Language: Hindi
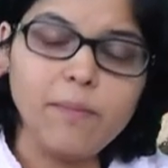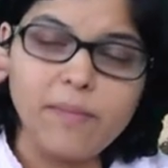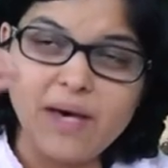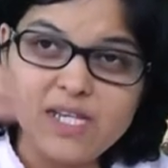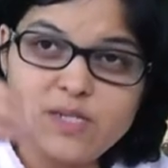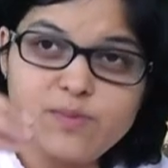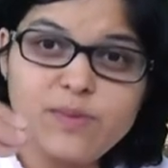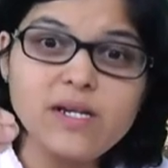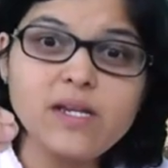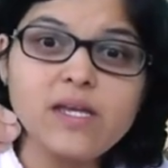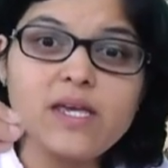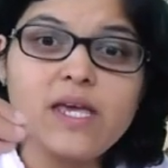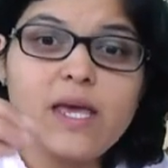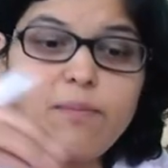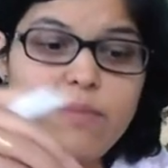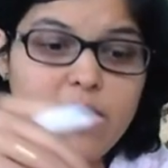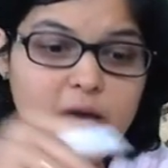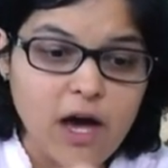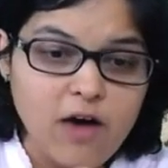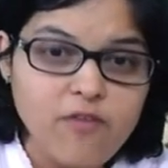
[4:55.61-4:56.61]
मैनेजमेंट के
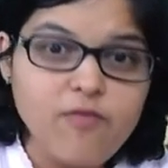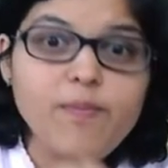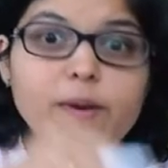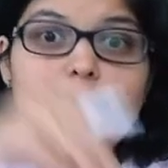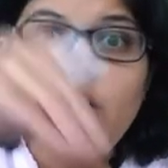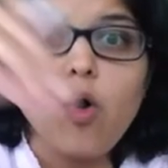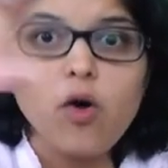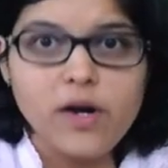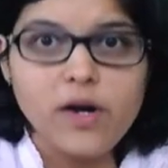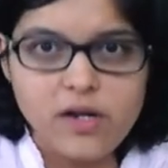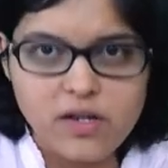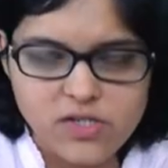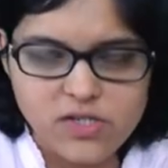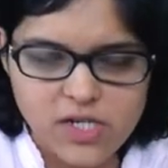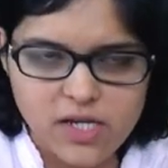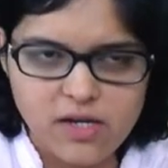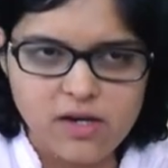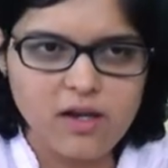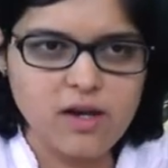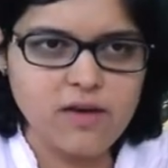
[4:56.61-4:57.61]
बिहाफ पे ऑडिटर
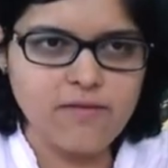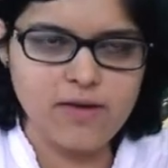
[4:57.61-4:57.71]
चेक करने